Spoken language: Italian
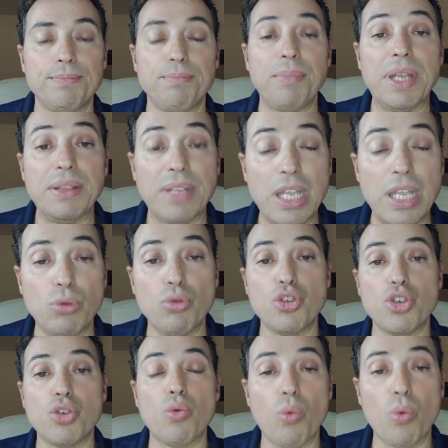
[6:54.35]

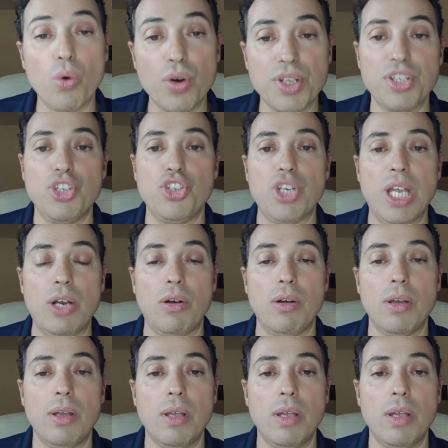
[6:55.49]
pentendoci con un cuore sincero.